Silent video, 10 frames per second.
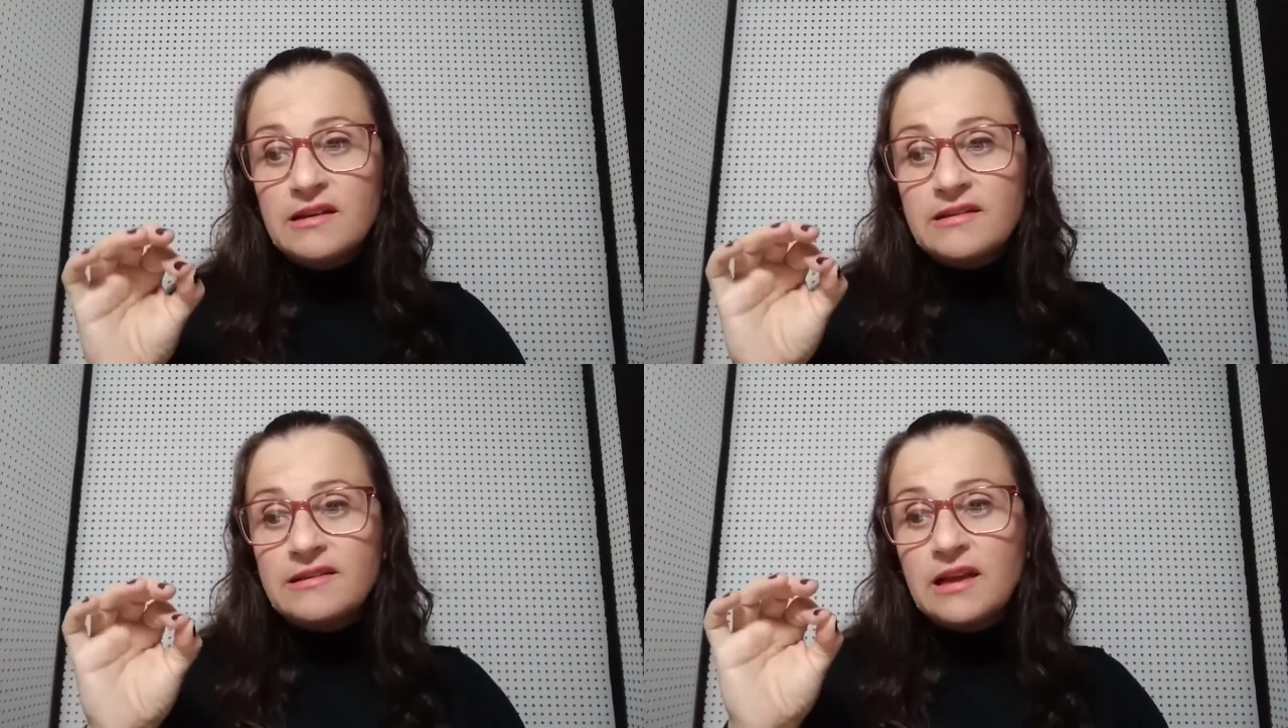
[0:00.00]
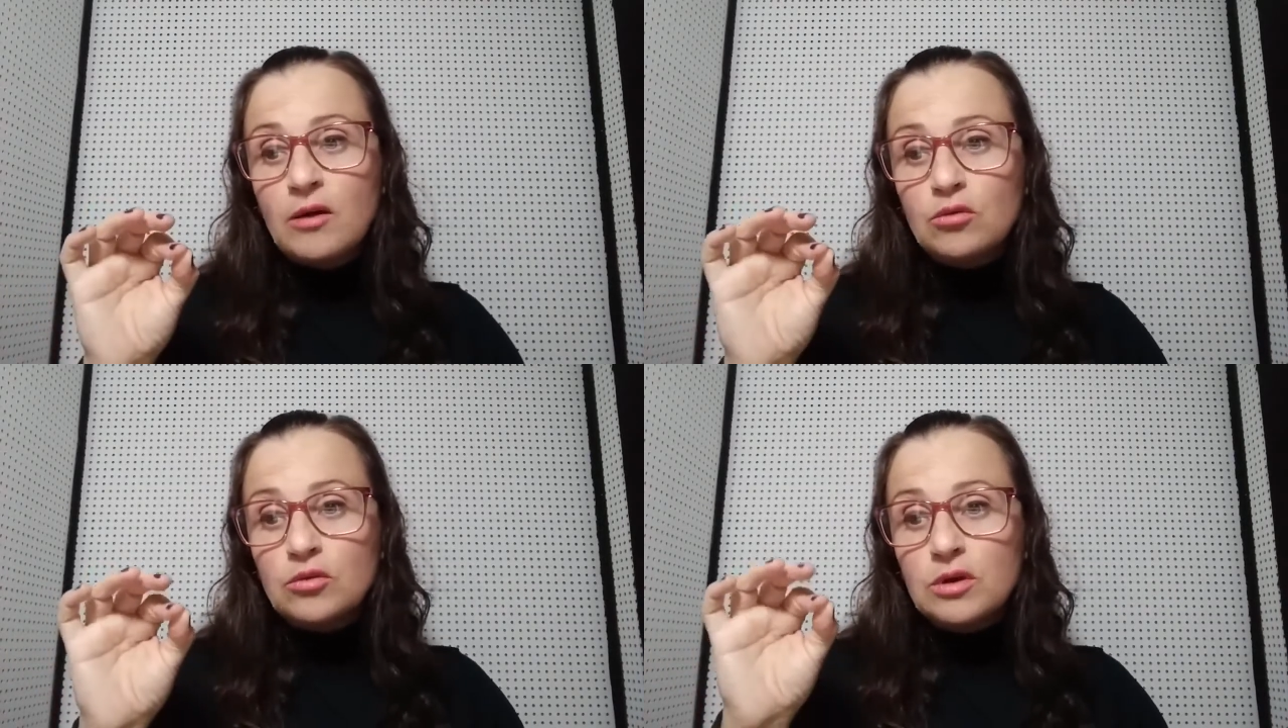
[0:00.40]

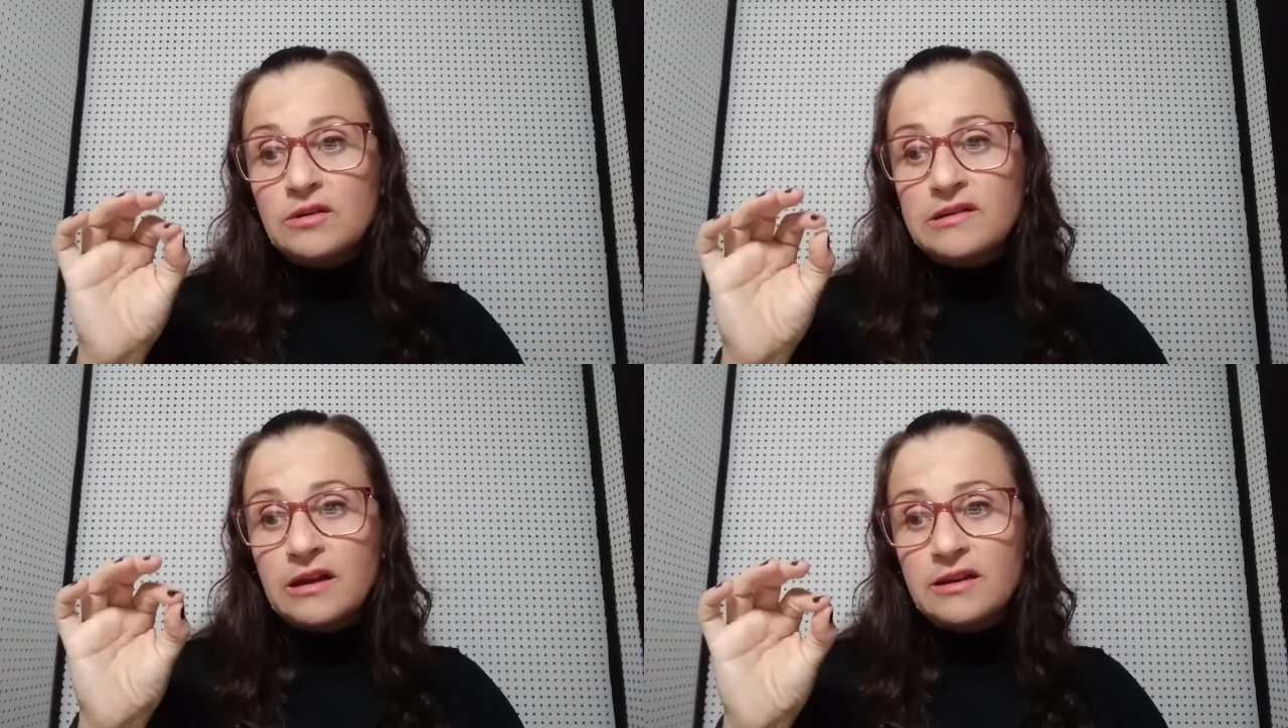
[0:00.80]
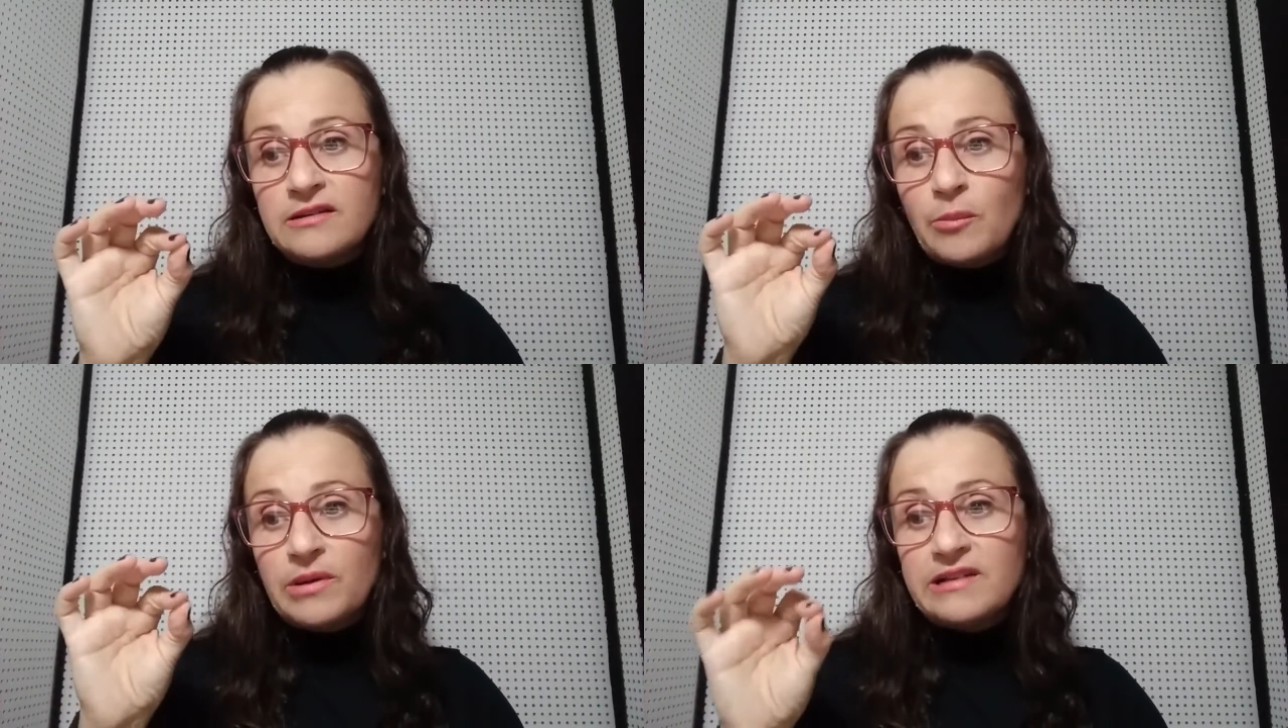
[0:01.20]
são, est
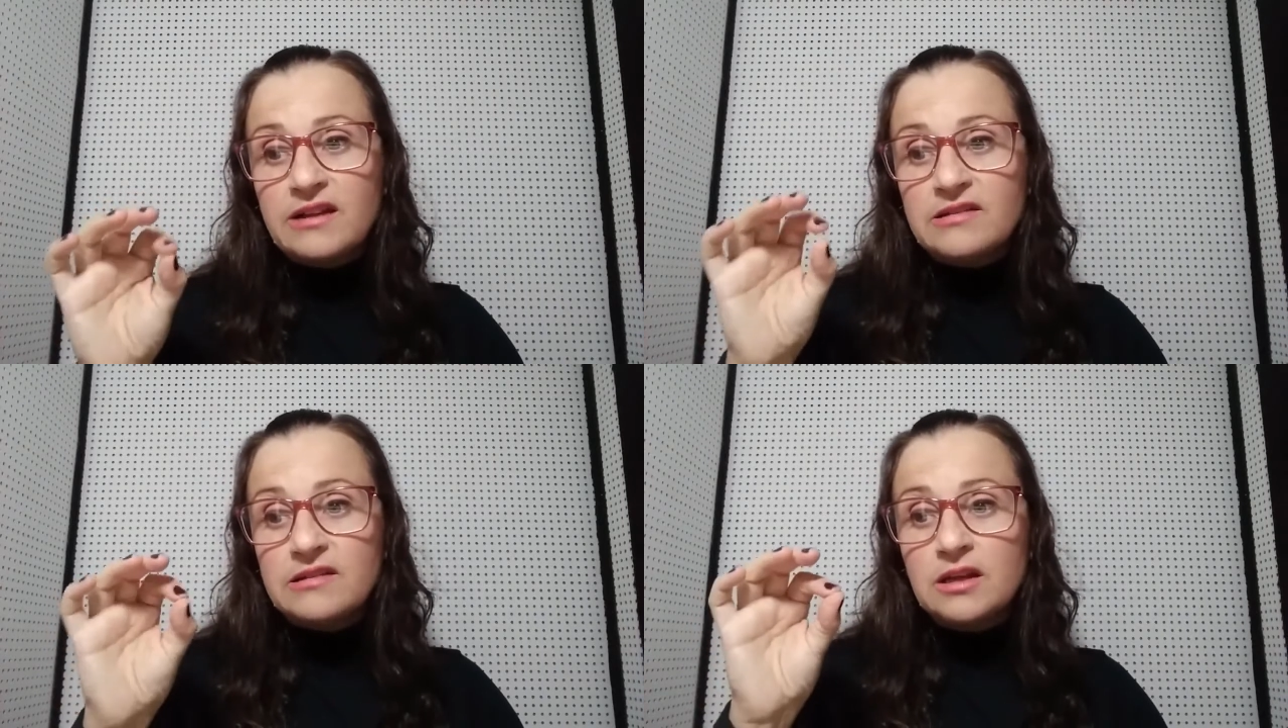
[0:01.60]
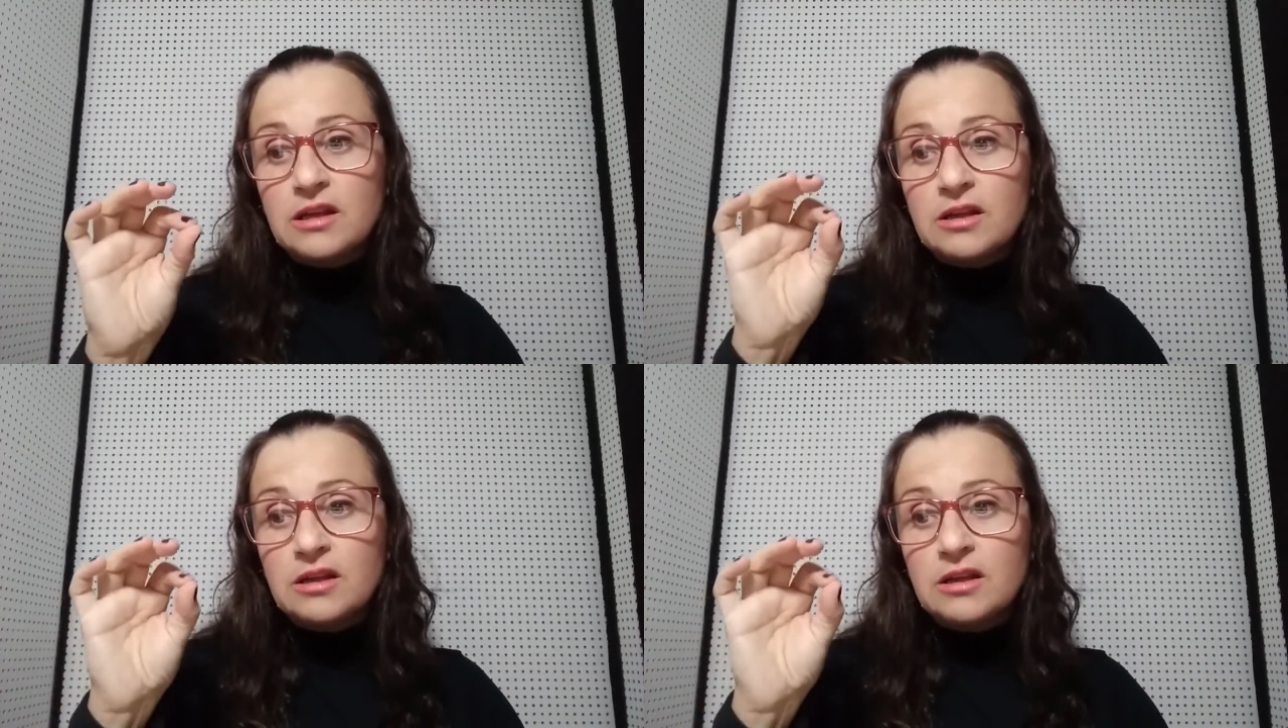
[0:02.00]
estão presentes